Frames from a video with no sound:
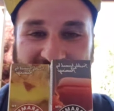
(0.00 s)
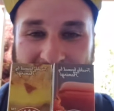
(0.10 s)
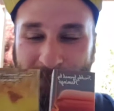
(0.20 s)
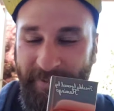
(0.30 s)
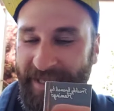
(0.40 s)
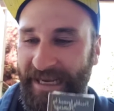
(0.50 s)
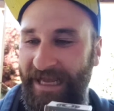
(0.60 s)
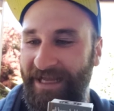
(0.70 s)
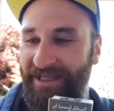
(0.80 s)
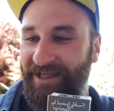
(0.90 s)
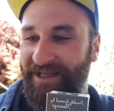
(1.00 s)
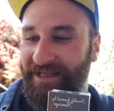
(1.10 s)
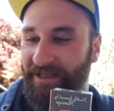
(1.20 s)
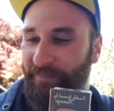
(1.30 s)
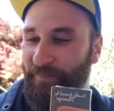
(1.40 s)
Capela.
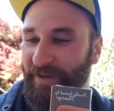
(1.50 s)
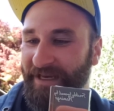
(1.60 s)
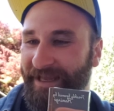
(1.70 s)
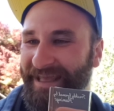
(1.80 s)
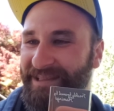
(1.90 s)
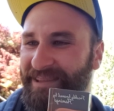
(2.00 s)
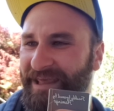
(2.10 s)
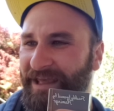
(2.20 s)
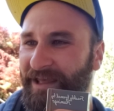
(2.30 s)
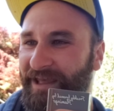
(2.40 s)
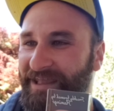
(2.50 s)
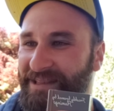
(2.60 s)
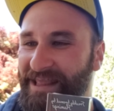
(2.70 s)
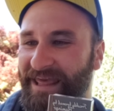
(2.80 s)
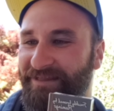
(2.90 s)
Mira, este,
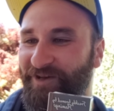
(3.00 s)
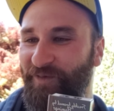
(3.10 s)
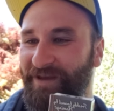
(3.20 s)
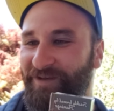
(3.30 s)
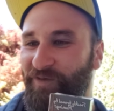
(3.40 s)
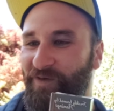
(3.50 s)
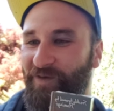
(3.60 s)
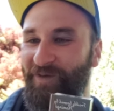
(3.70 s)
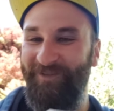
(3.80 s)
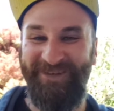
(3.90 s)
este, si no me equivoco,